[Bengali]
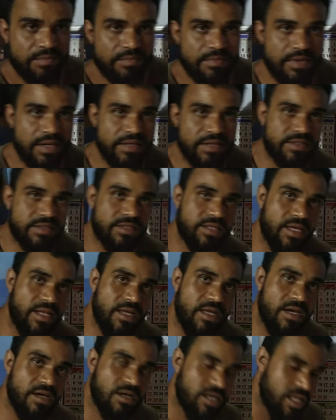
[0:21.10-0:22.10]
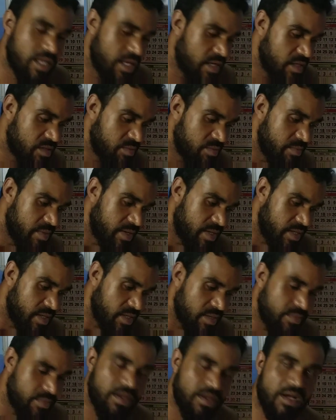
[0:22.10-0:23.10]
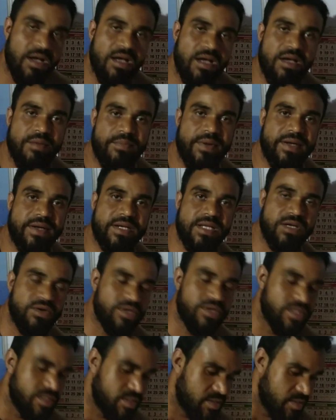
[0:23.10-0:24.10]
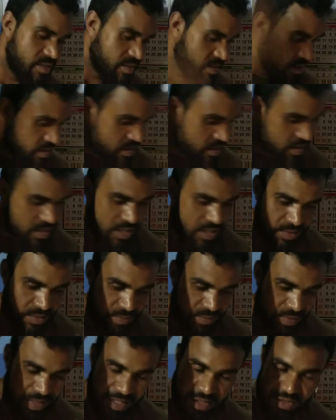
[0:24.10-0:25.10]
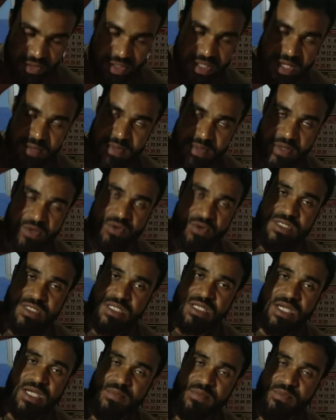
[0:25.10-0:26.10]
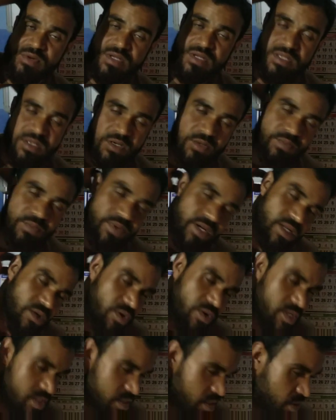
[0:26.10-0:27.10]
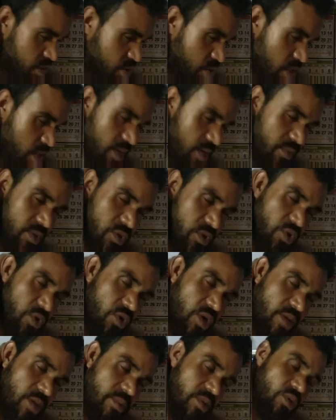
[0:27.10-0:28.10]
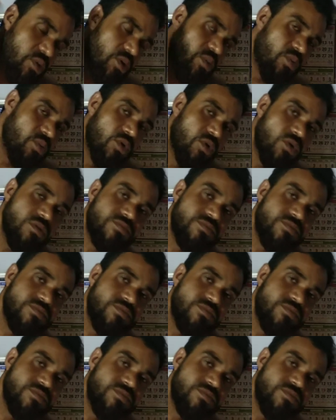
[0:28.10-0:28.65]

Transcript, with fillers: ম্যাথ তাই না অ্যারিথমেটিক বা পাটিগণিত এবার পাটিগণিত আমরা করছি এরপরে যখন পাটিগণিত শেষ হয়ে যাবে তখন আমরা করবো